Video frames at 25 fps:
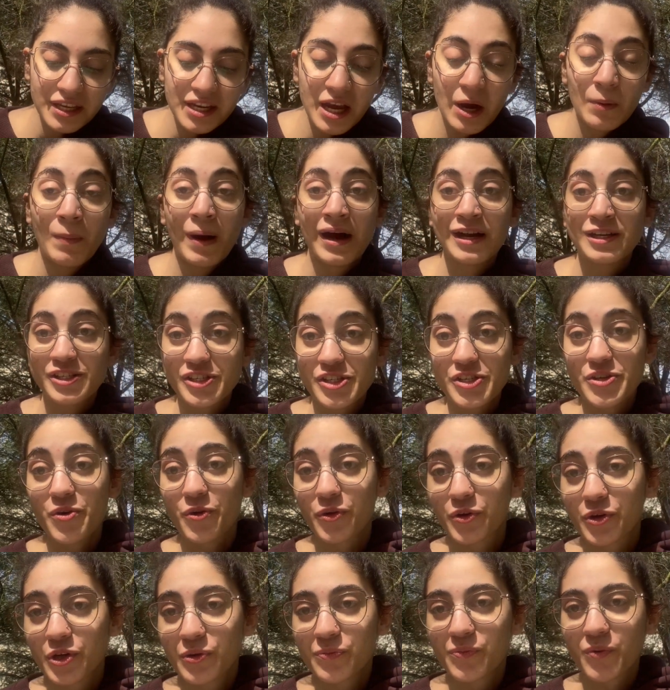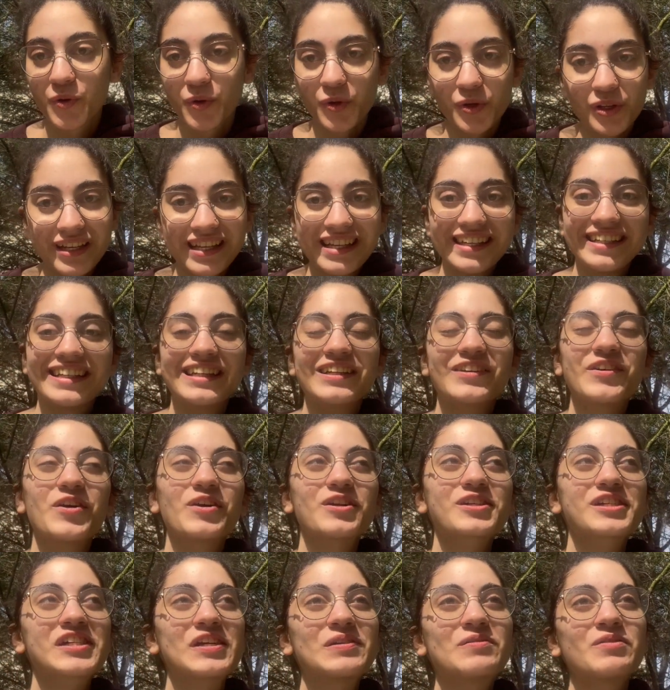yabancıyı okuyup onunla ilgili
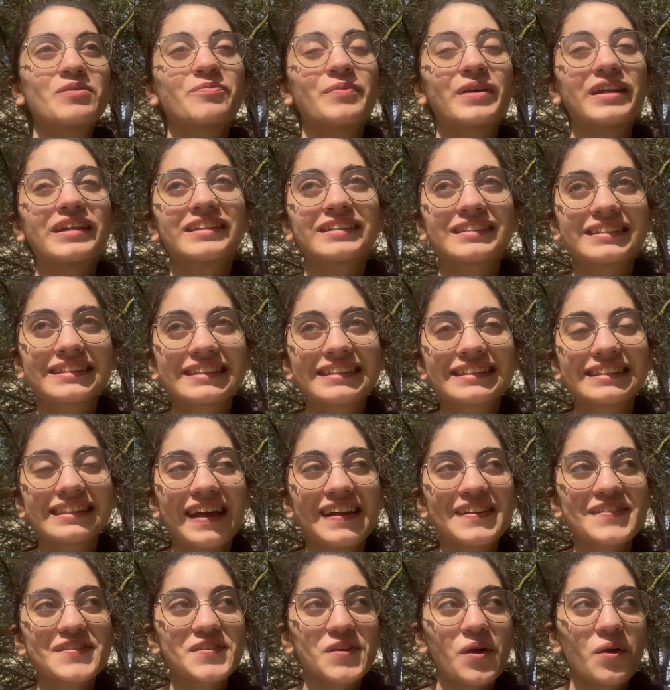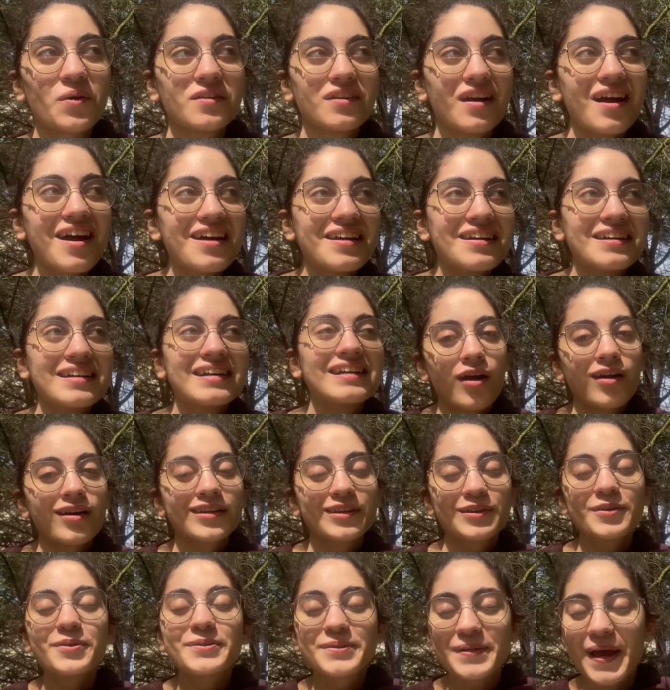görüşlerimi belirttikten sonra
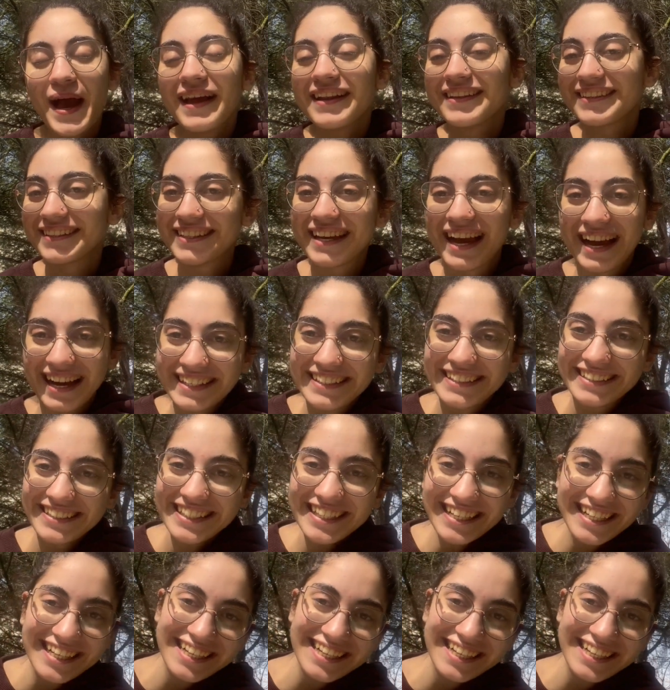güzeldi yani.